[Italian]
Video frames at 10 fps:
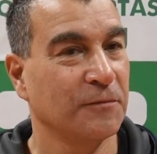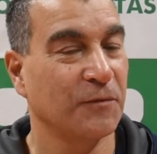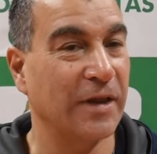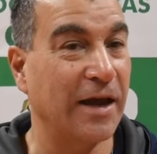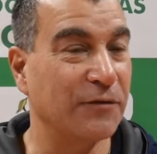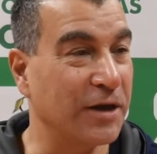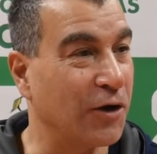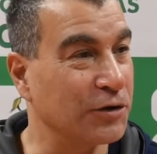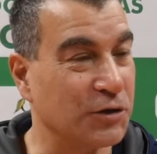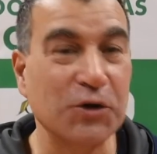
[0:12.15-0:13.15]
Dai
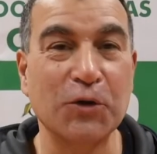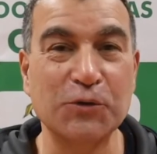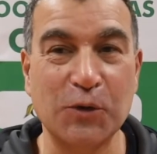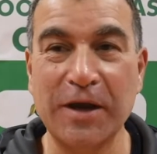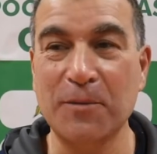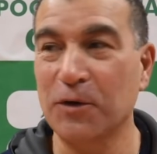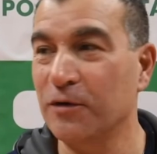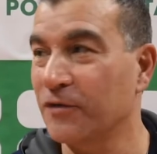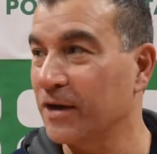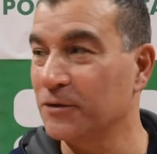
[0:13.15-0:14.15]
via, oggi ci consoliamo
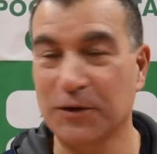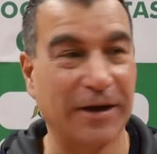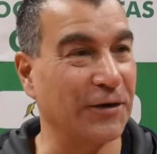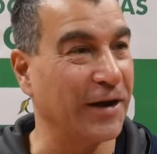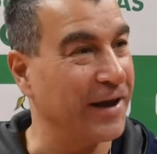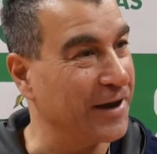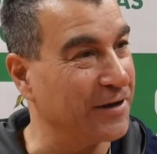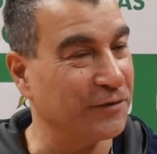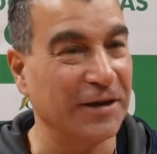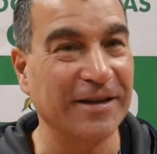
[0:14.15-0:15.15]
col fatto che non
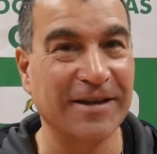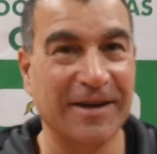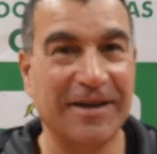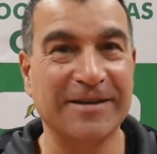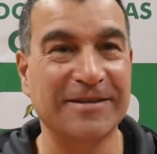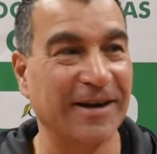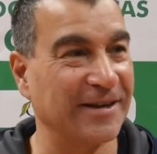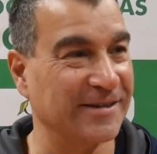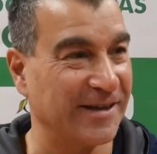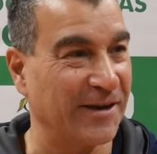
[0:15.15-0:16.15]
è finita
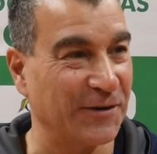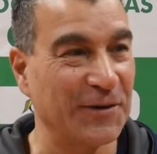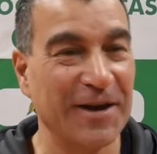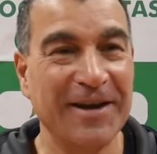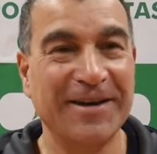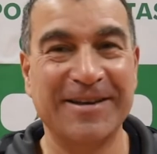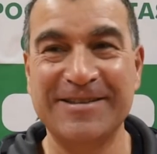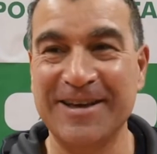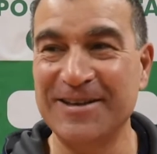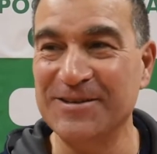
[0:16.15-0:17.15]
3-0,
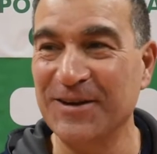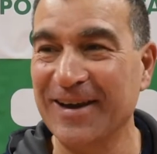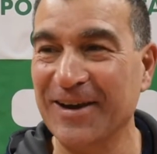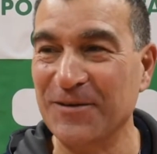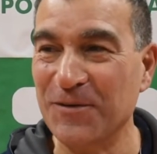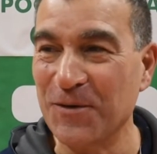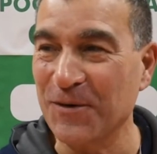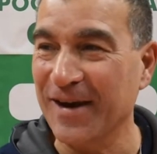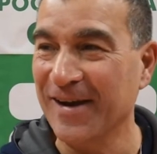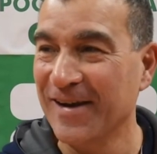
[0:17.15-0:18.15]
nel senso che
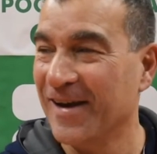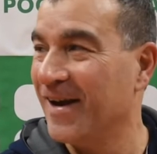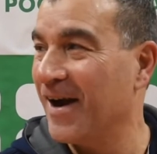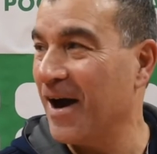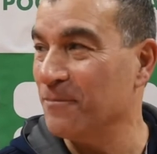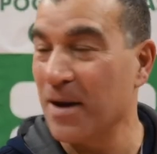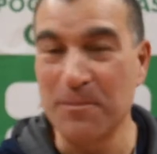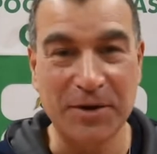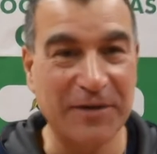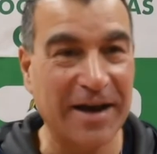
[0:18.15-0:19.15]
comunque
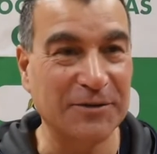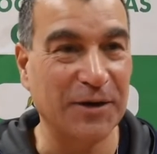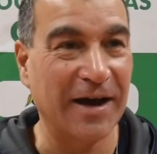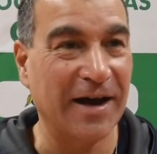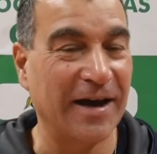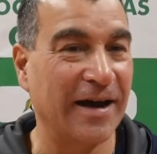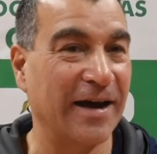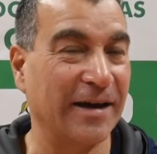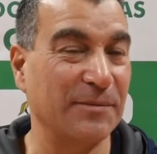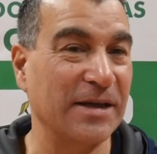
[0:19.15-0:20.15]
abbiamo provato
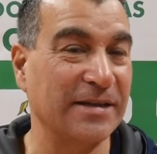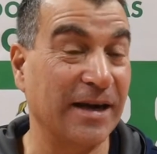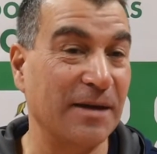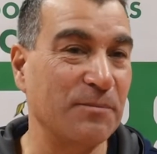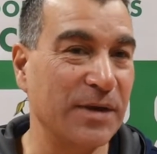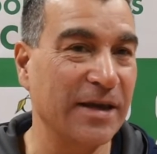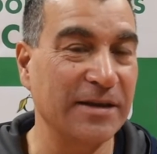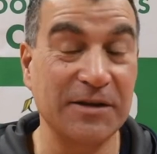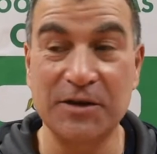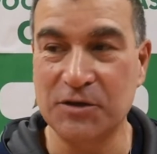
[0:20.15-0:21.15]
a rimetterla in
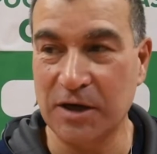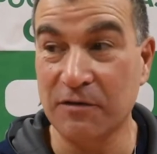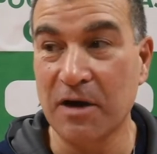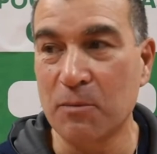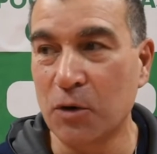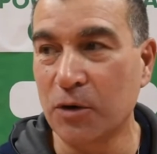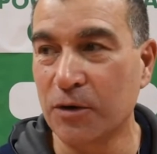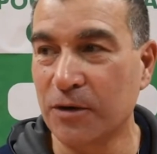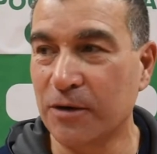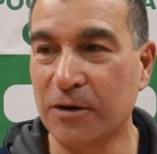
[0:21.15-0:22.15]
piedi, ci
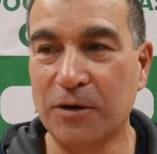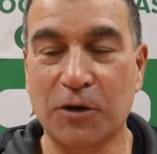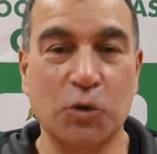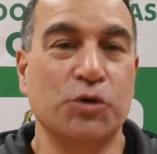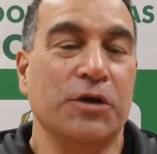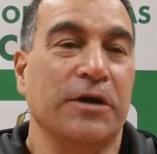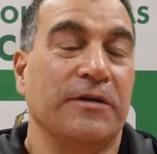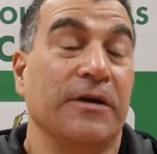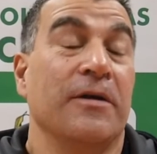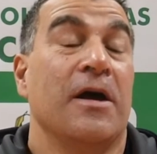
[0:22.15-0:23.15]
eravamo riusciti.